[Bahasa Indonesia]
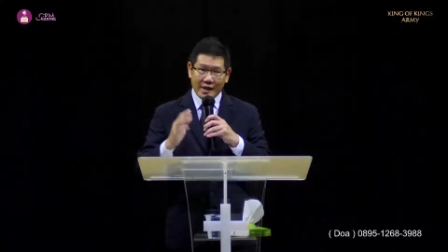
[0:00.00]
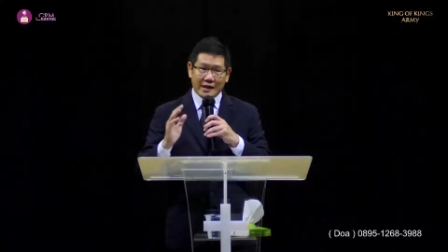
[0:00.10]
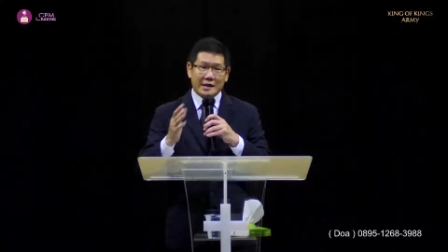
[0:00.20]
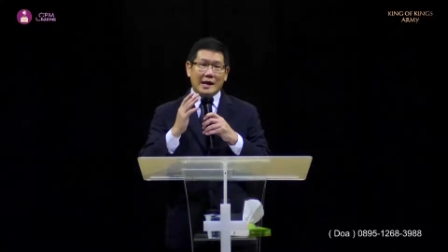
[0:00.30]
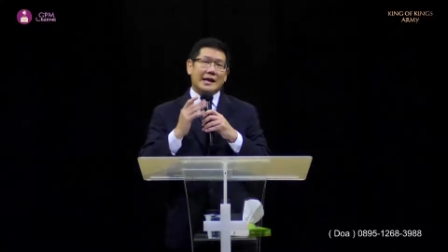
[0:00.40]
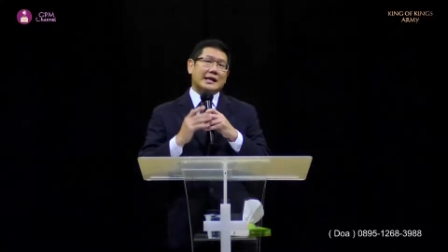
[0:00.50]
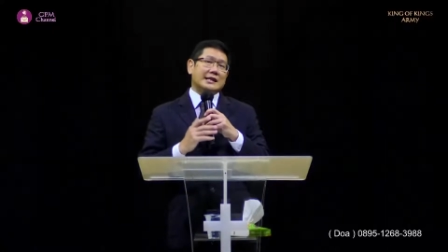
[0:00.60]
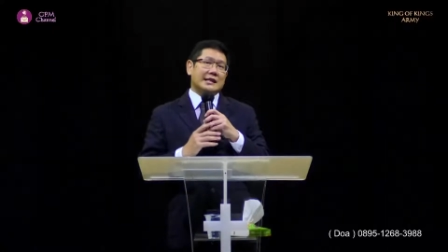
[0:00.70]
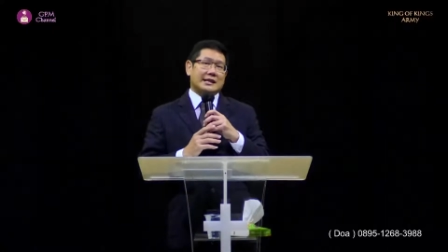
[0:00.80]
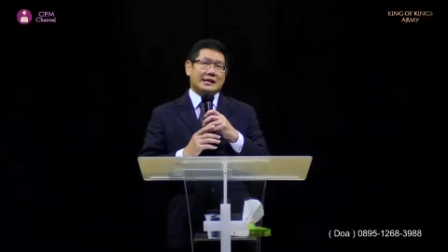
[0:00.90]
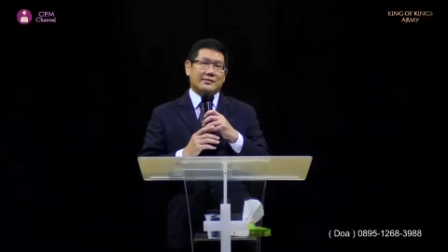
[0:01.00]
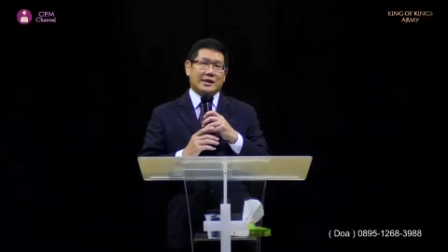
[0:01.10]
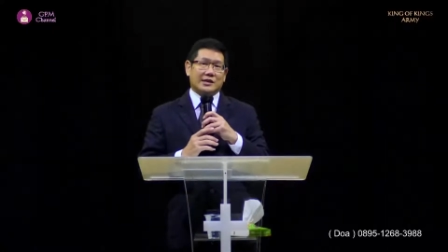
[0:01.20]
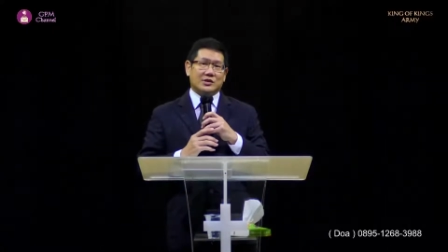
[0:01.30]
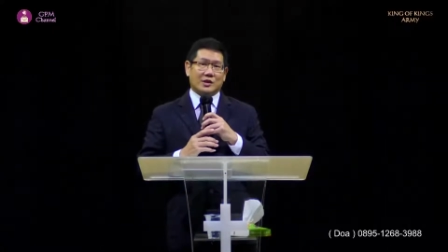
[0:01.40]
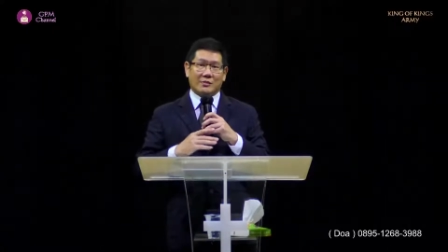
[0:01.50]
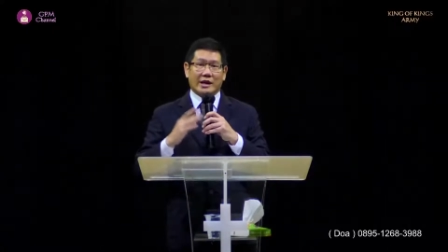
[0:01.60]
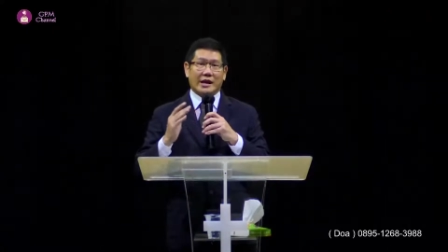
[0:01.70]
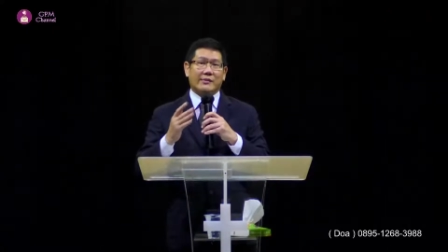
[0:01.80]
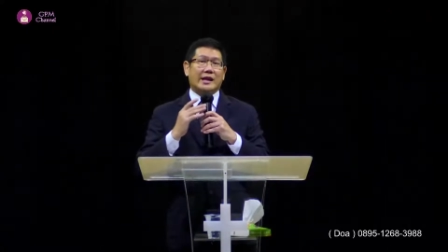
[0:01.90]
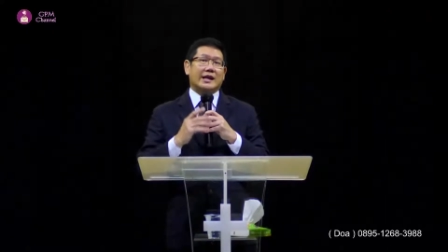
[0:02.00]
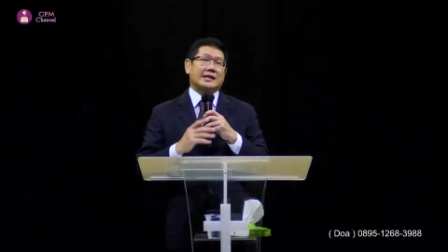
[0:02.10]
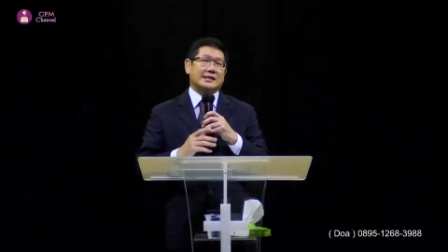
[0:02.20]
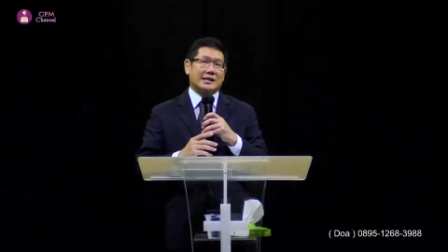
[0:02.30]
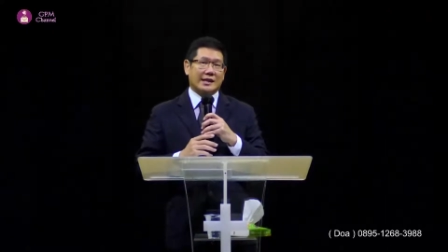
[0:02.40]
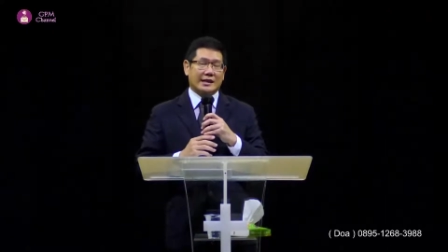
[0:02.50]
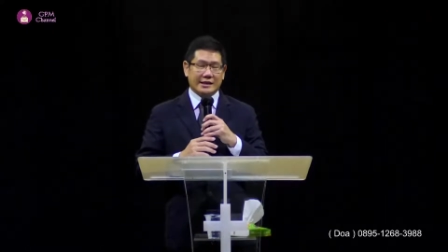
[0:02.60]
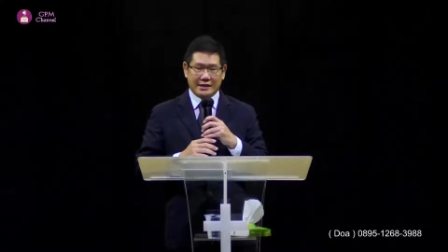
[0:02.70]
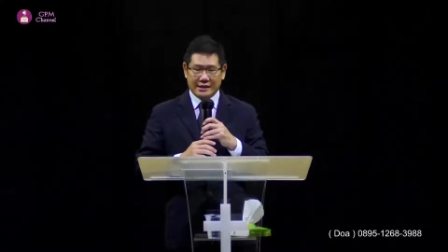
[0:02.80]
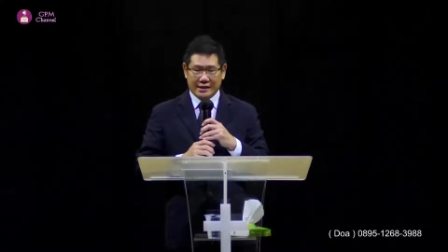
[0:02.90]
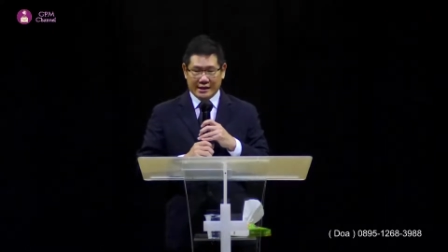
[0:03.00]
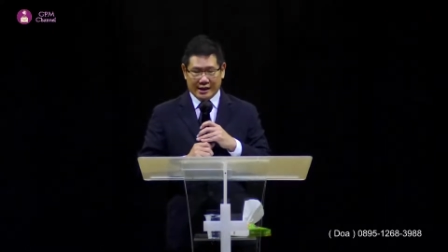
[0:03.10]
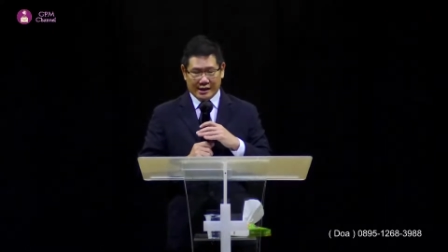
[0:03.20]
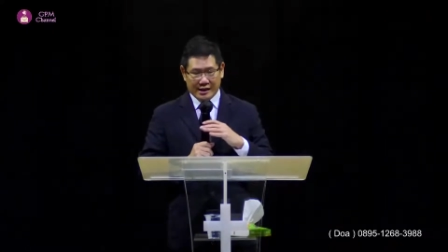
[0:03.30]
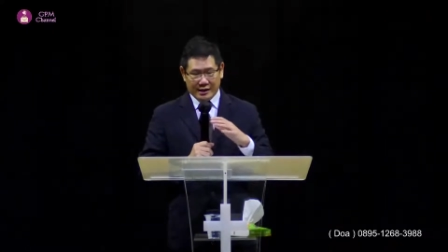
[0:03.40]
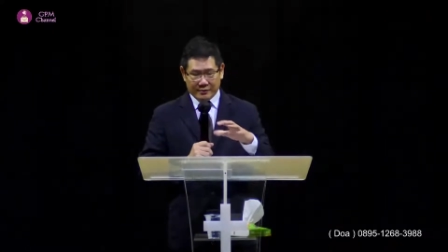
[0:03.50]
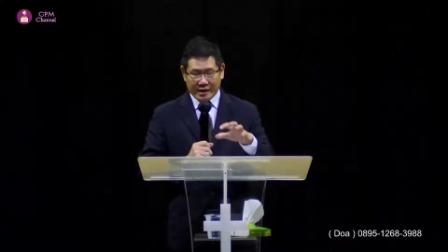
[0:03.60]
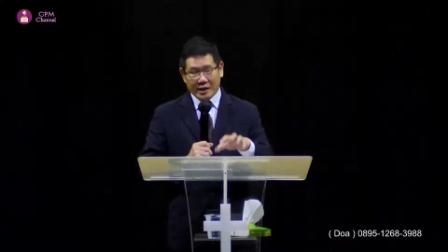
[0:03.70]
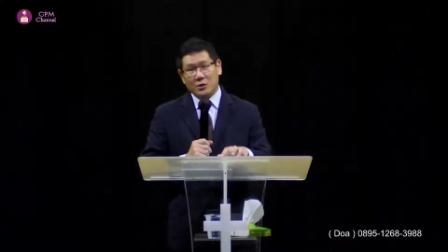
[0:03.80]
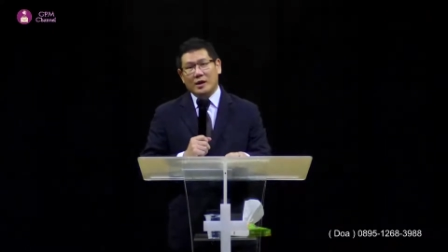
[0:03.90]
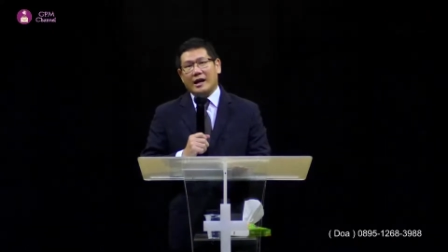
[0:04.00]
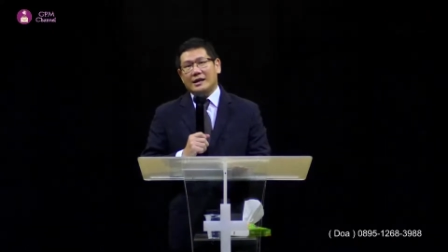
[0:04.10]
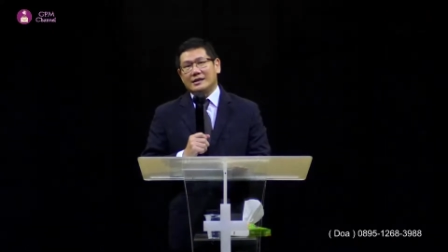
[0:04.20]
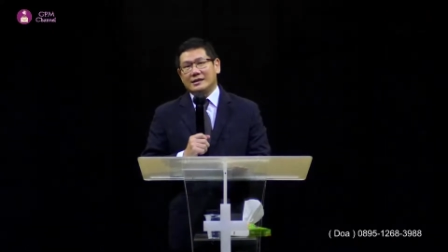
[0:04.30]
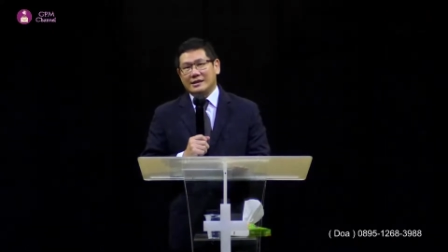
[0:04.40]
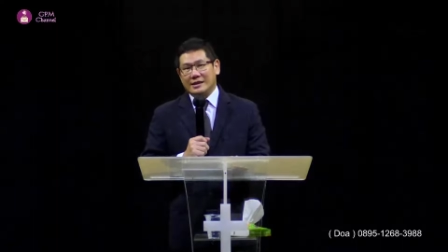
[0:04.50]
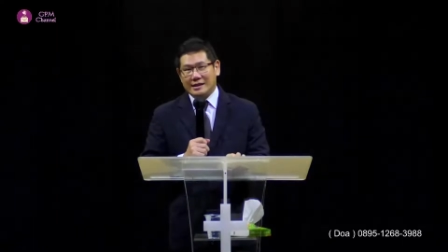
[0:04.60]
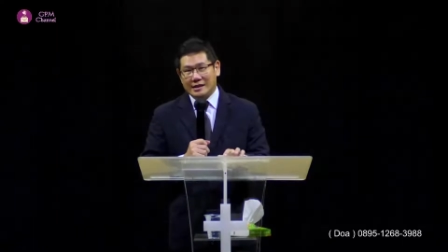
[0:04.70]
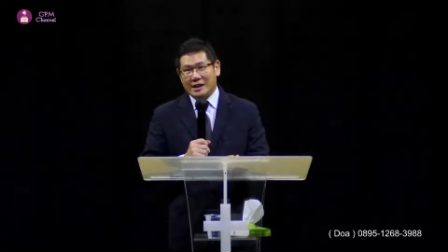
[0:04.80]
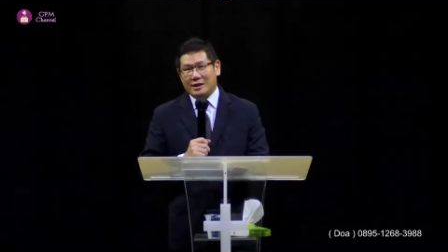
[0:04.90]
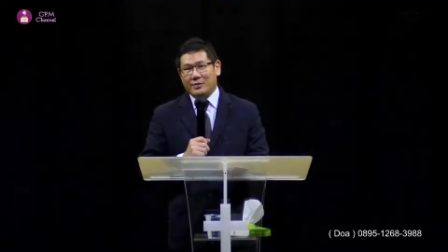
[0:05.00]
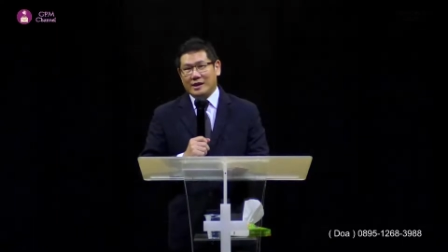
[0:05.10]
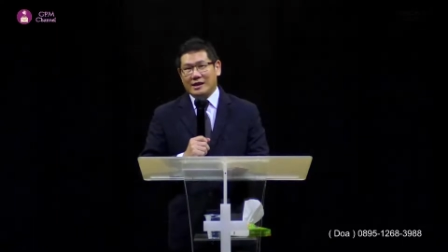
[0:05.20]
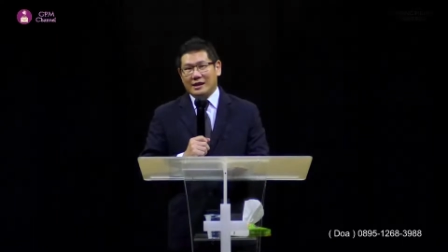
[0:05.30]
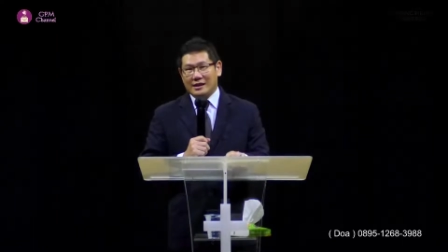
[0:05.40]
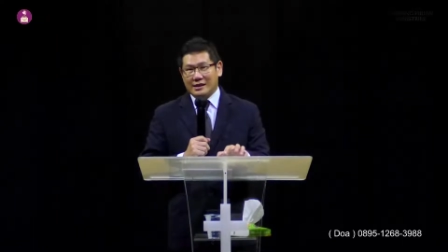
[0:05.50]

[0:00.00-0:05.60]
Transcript: Kita akan lihat lebih lanjut dan bagaimana yang akan terjadi. Karena itulah inti daripada